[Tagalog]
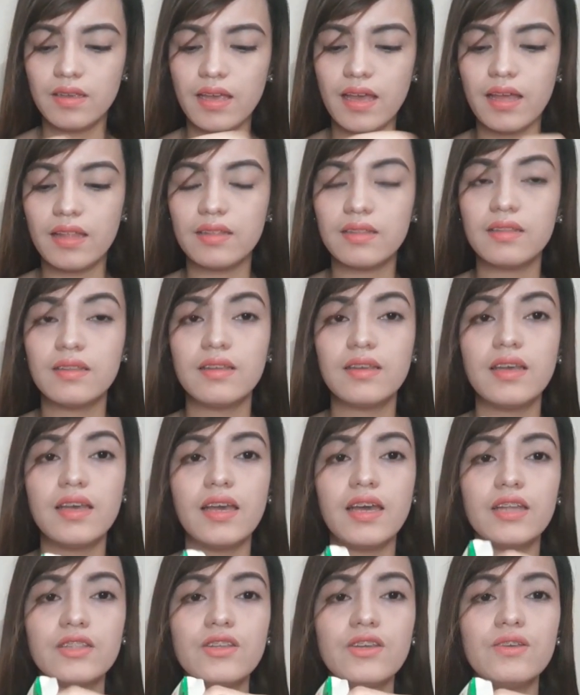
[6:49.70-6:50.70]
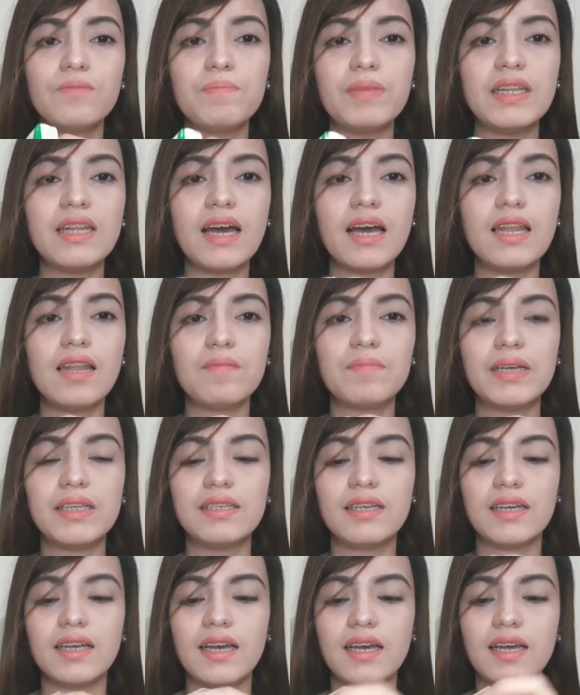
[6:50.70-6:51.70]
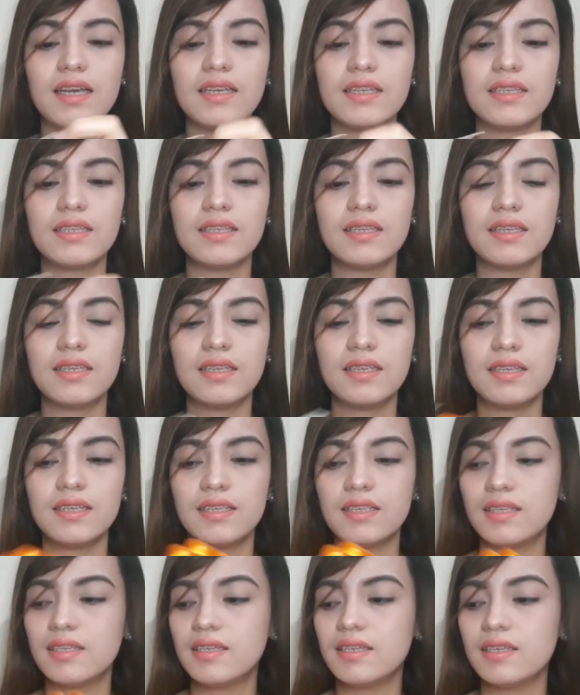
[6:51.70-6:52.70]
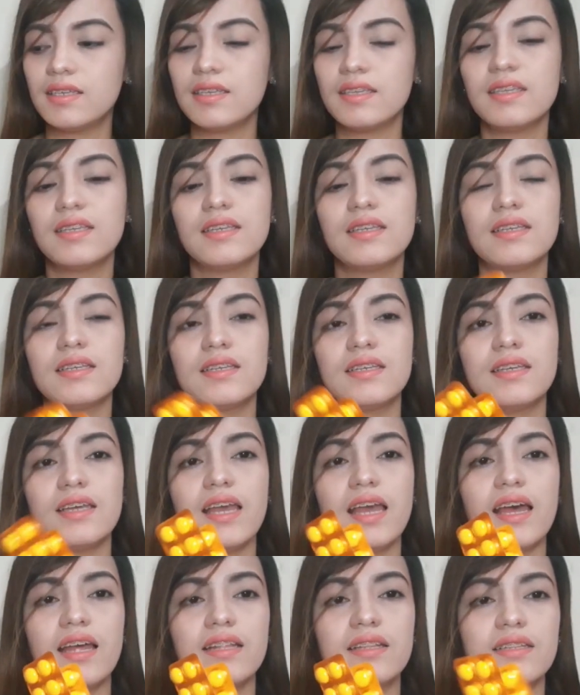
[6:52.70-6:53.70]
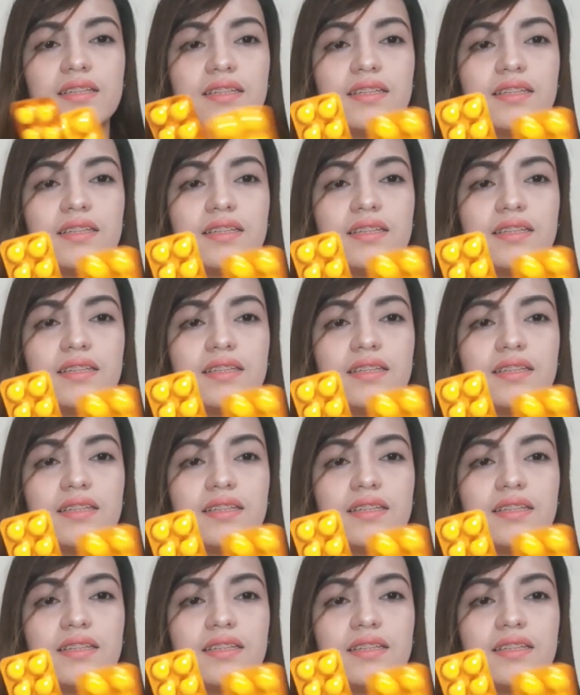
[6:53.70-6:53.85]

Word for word: Yan. Ito yung pinakalaman niya, guys. Ayan.